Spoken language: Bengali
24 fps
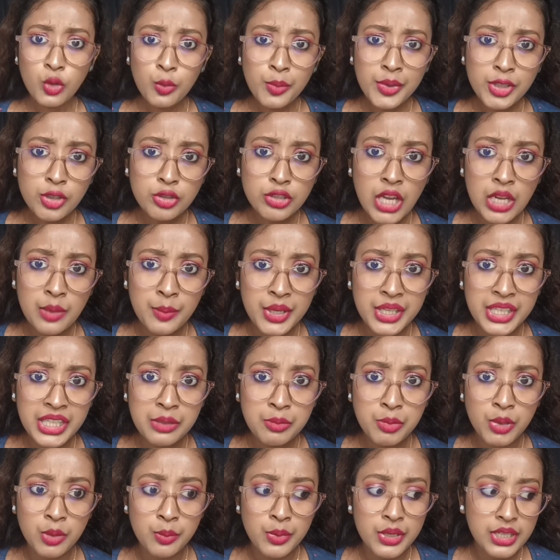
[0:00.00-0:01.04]
তুমি তো জানবে
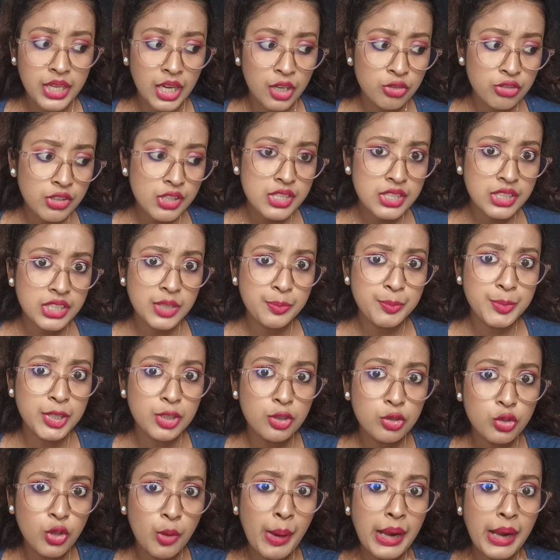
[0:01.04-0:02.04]
কি বলবে কারণ কি স্ক্রিপ্টটা তো